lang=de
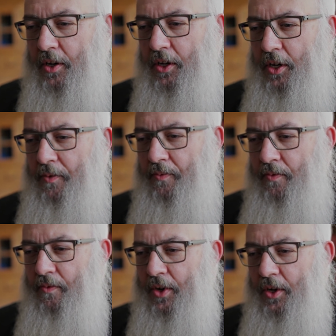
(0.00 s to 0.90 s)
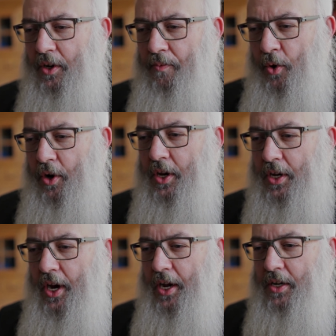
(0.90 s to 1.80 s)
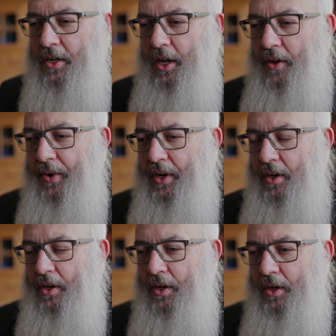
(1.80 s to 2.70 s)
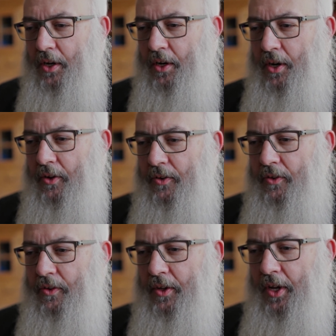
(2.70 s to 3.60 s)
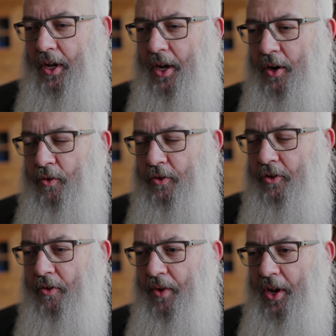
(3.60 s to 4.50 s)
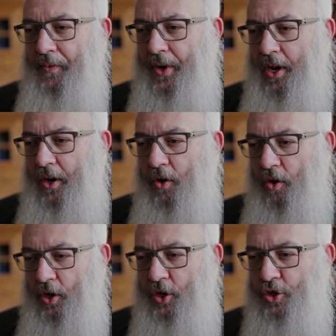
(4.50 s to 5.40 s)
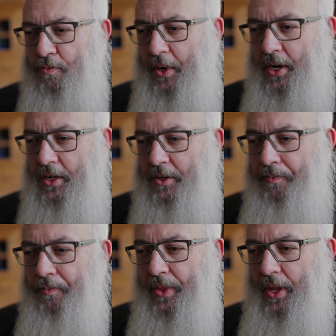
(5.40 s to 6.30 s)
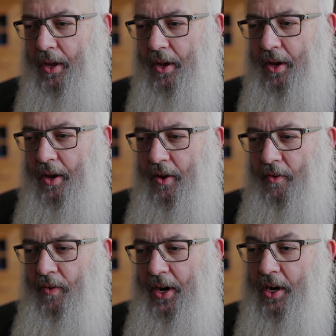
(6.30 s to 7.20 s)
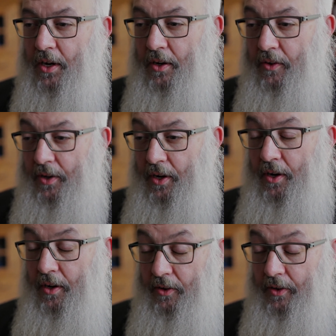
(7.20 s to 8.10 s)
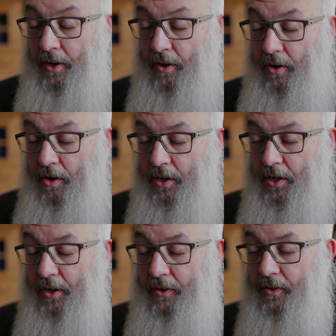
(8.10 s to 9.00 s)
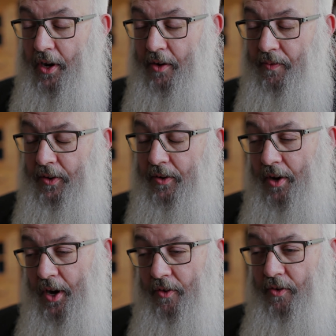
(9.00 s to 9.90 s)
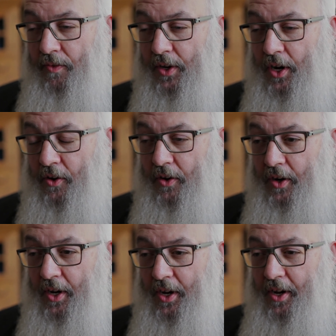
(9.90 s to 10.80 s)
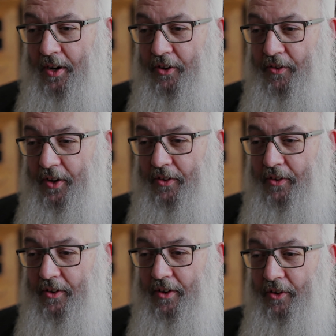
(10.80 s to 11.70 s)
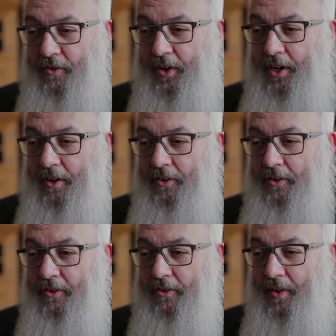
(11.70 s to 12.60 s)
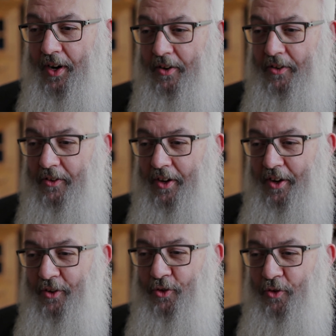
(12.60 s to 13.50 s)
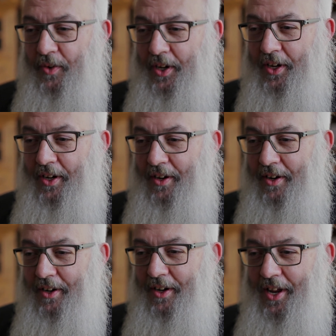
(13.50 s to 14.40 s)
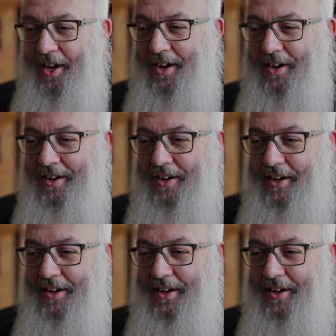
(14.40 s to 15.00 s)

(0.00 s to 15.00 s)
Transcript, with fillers: ihm die Möglichkeit geben, dass er in unserem Leben eine Rolle spielt. Weihnachten ist dann in dieser heutigen Zeit mit Sicherheit für mich auch das Fest des Friedens, weil es so wie die Engel